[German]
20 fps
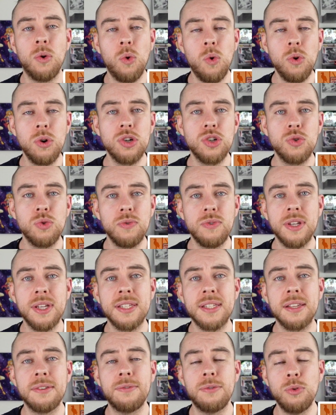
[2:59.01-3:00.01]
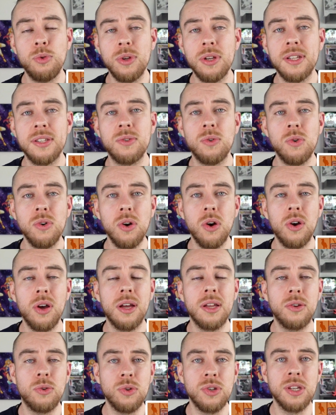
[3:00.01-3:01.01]
hochstufiges geflügeltes
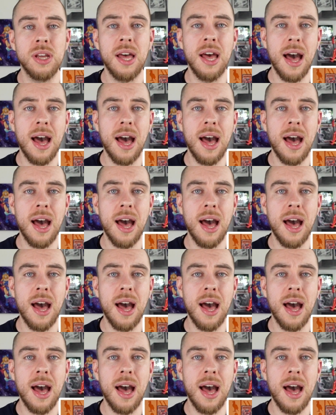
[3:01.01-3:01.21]
Ungeheuer durch